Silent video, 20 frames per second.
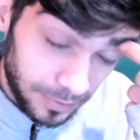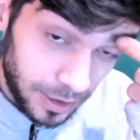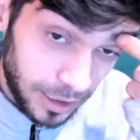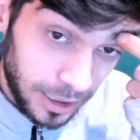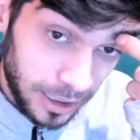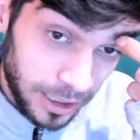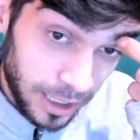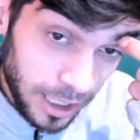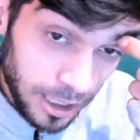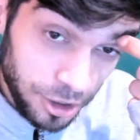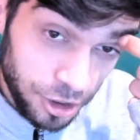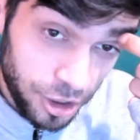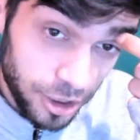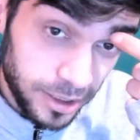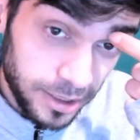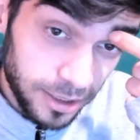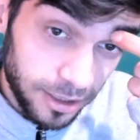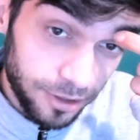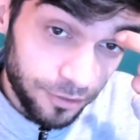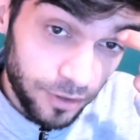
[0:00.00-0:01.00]
я,
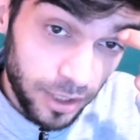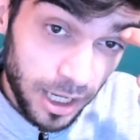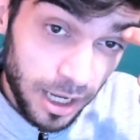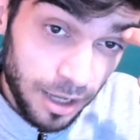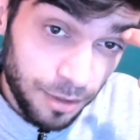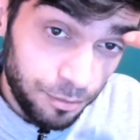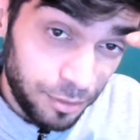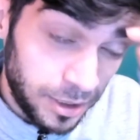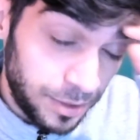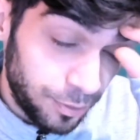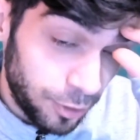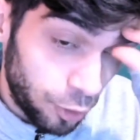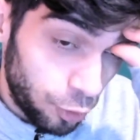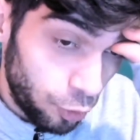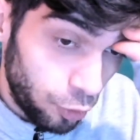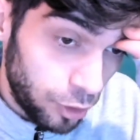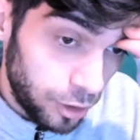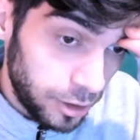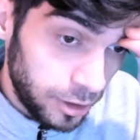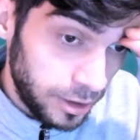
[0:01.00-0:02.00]
честно говоря,
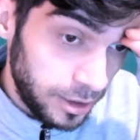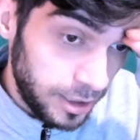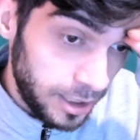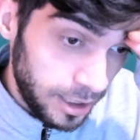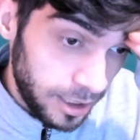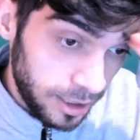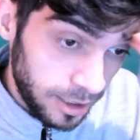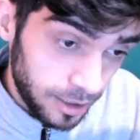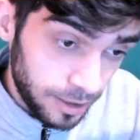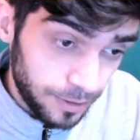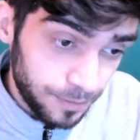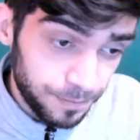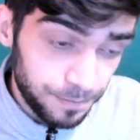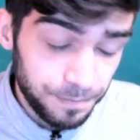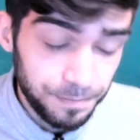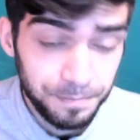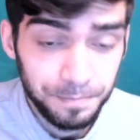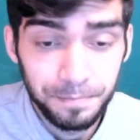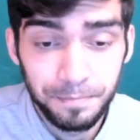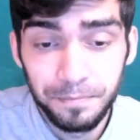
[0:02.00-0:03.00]
обеспокоен не
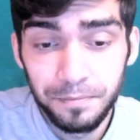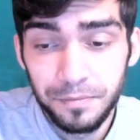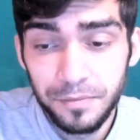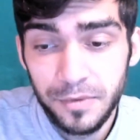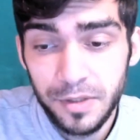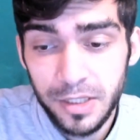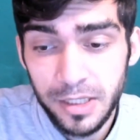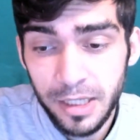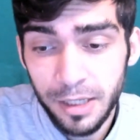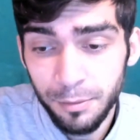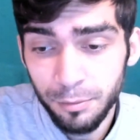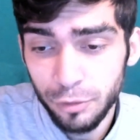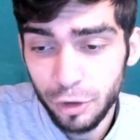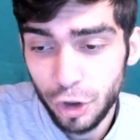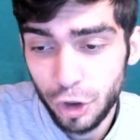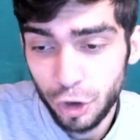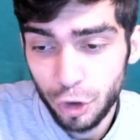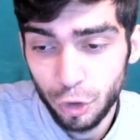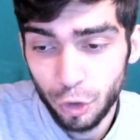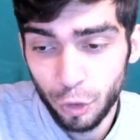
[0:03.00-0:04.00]
тем,
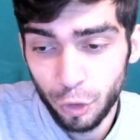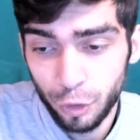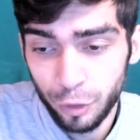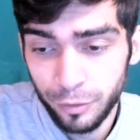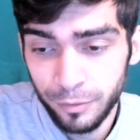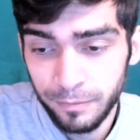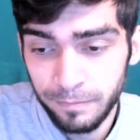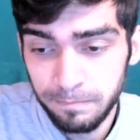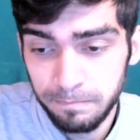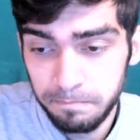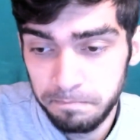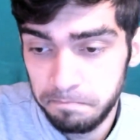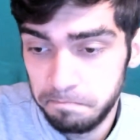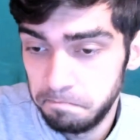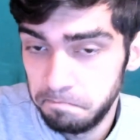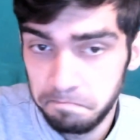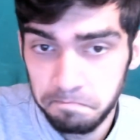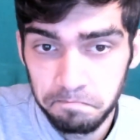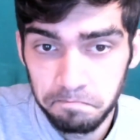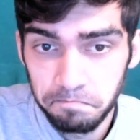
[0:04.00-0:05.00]
что
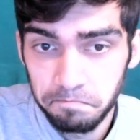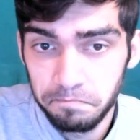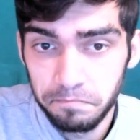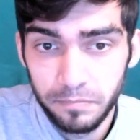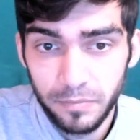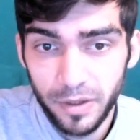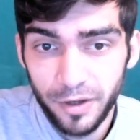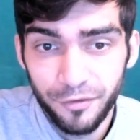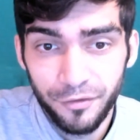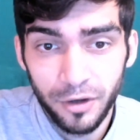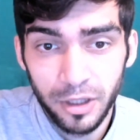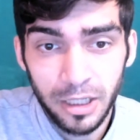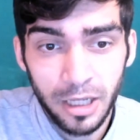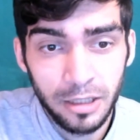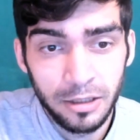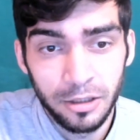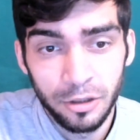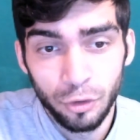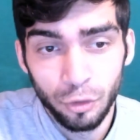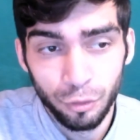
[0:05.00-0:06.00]

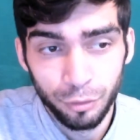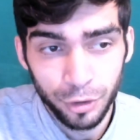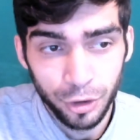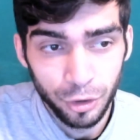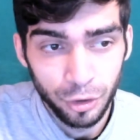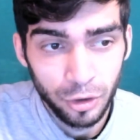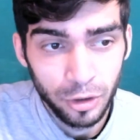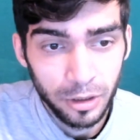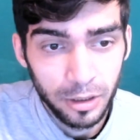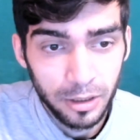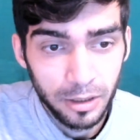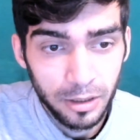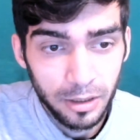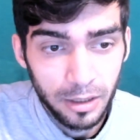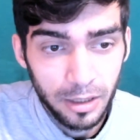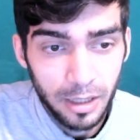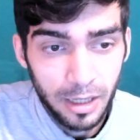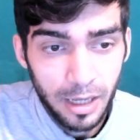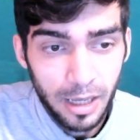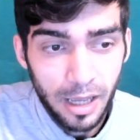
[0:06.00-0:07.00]
фанаты думают
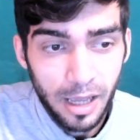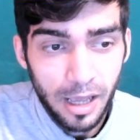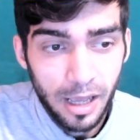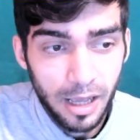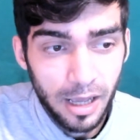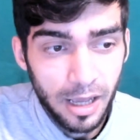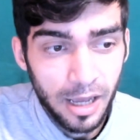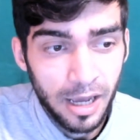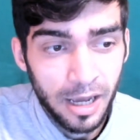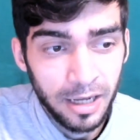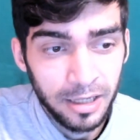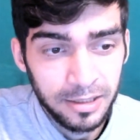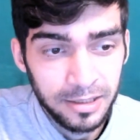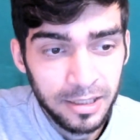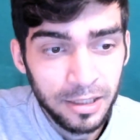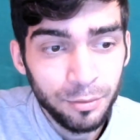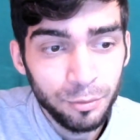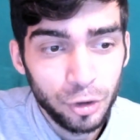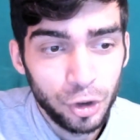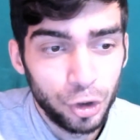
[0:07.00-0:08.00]
а,
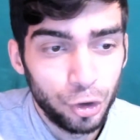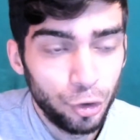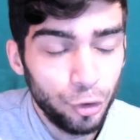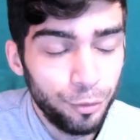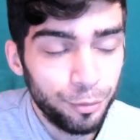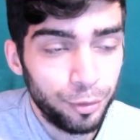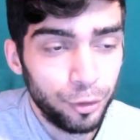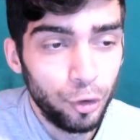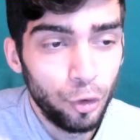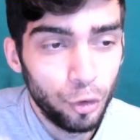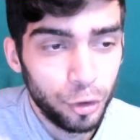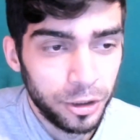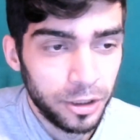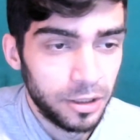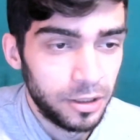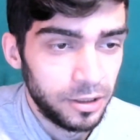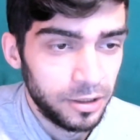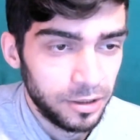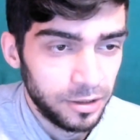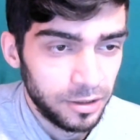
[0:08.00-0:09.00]
тем, что
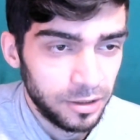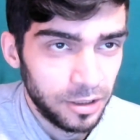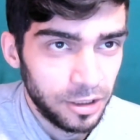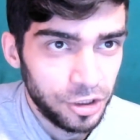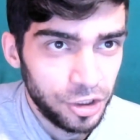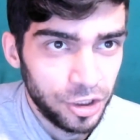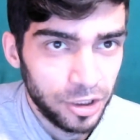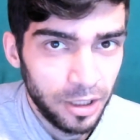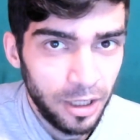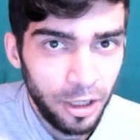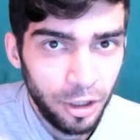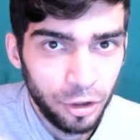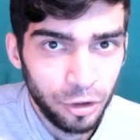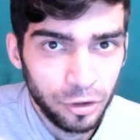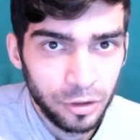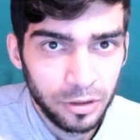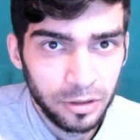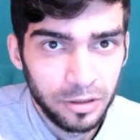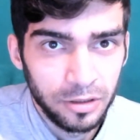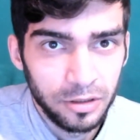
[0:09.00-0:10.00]
блогеры
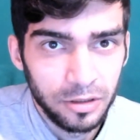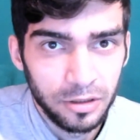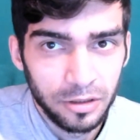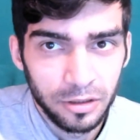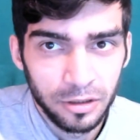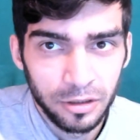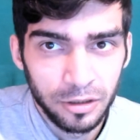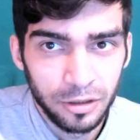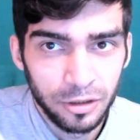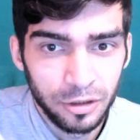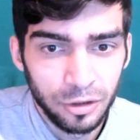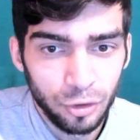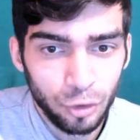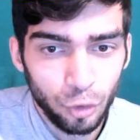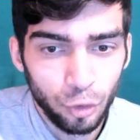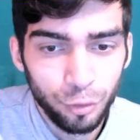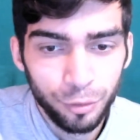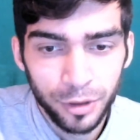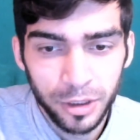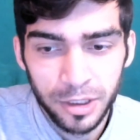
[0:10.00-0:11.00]
начинают а,
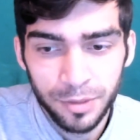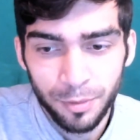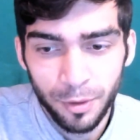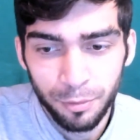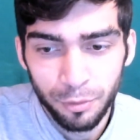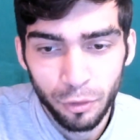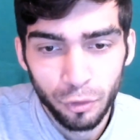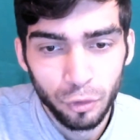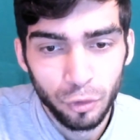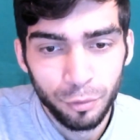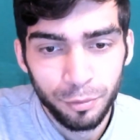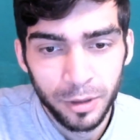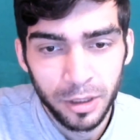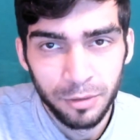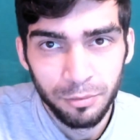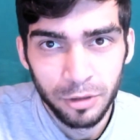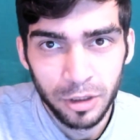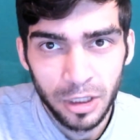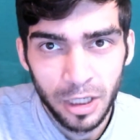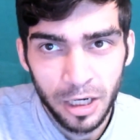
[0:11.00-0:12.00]
думать по поводу
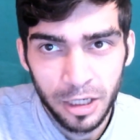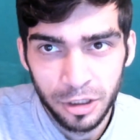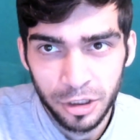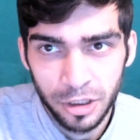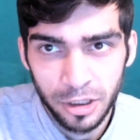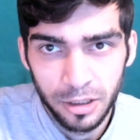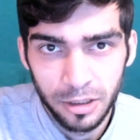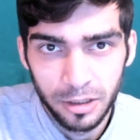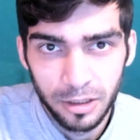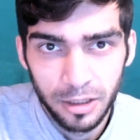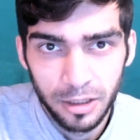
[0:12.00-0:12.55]
полнометражки.